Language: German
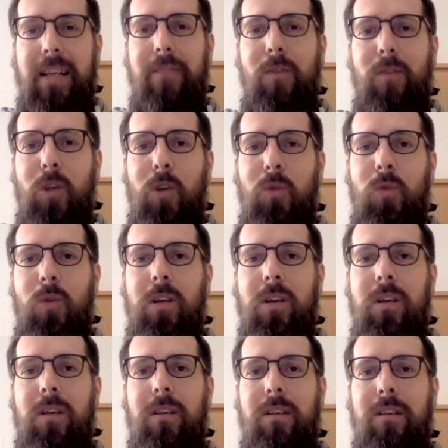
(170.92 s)
hier wirklich
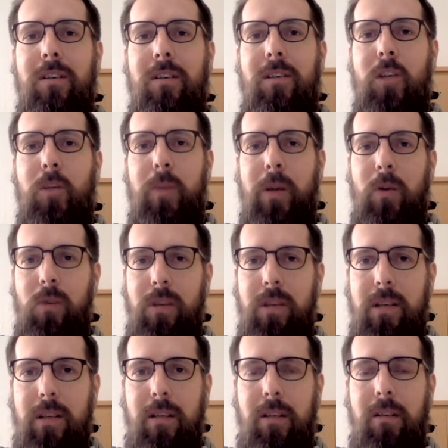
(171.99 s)
nur
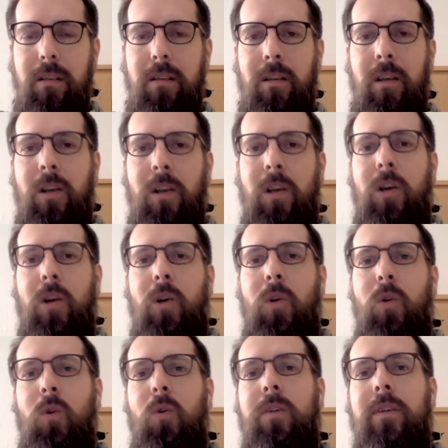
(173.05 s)
spekulieren.
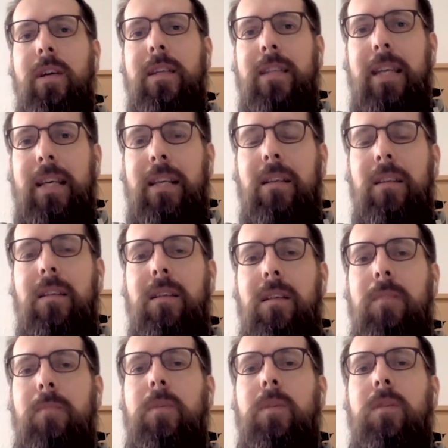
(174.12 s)
Und tatsächlich
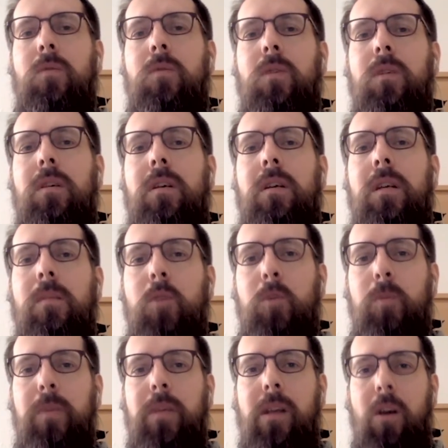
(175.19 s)
ist, bist du in einem
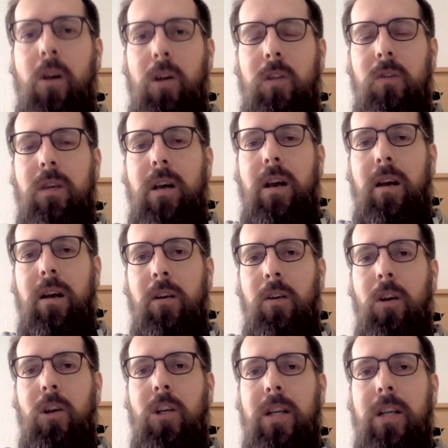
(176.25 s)
Spiel heutzutage in
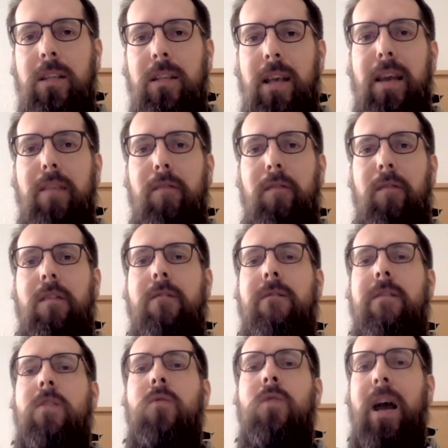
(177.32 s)
Deutschland safe,
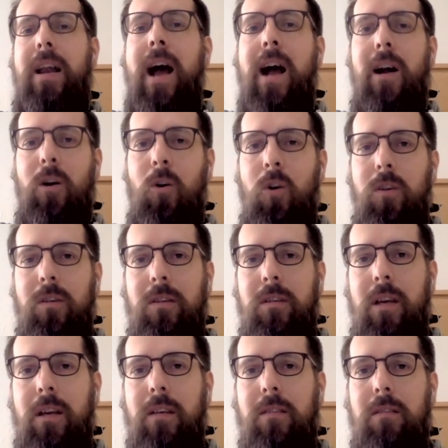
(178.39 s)
wenn du keine Hakenkreuze
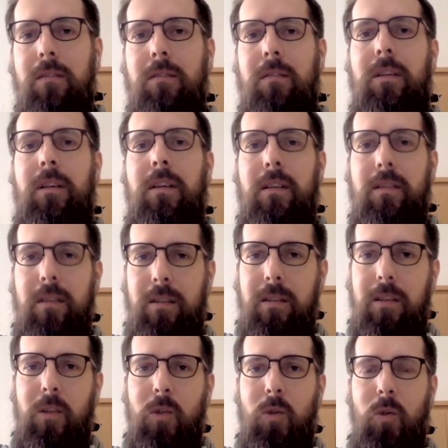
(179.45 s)
zeigst. Das ist
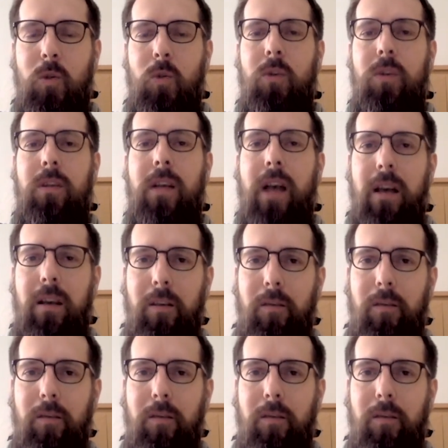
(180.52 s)
eine Diskussion, die gerade